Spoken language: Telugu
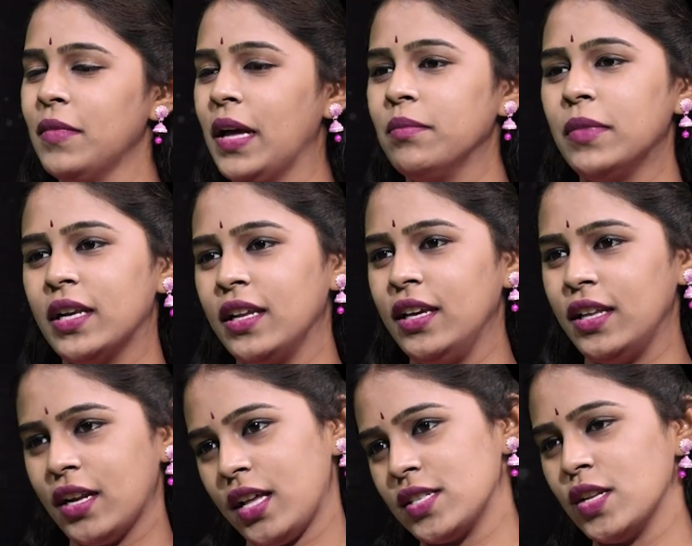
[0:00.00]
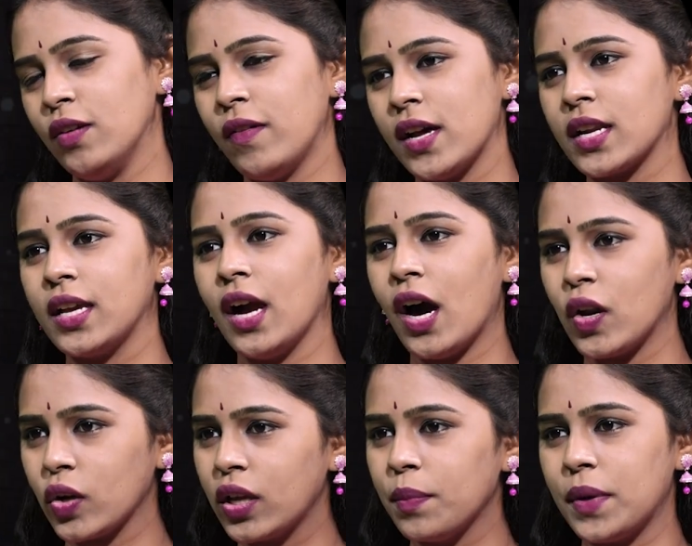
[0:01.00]
మ్యామ్ మరి ఈ రాశిలో వారికి
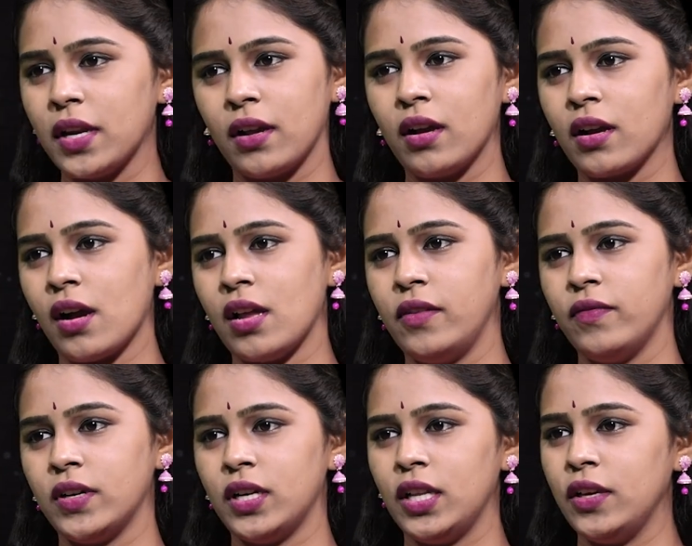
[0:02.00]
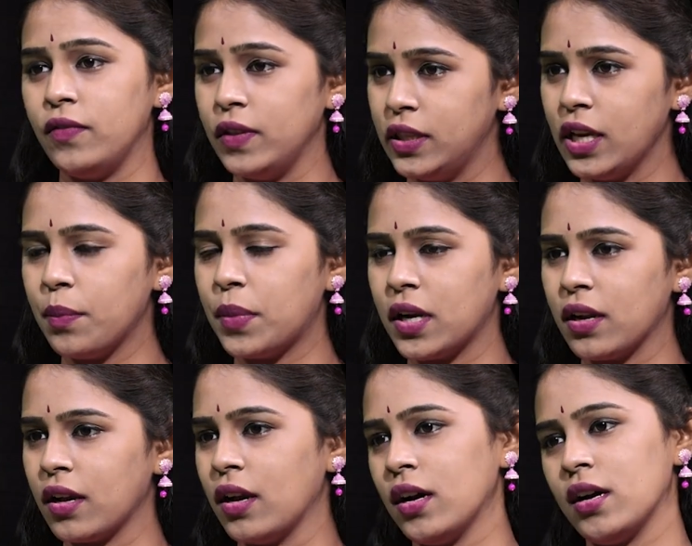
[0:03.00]
ఆరోగ్యపరంగా కానివ్వండి
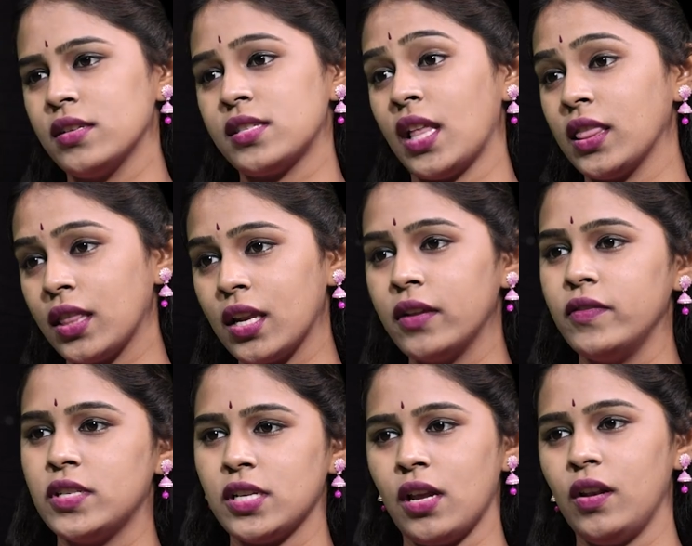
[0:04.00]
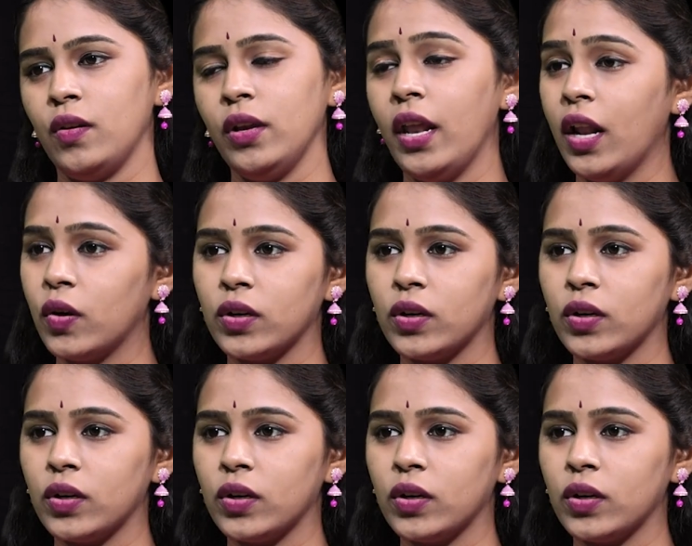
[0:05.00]
విద్యాపరంగా సంతాన విషయాల్లో ఎలా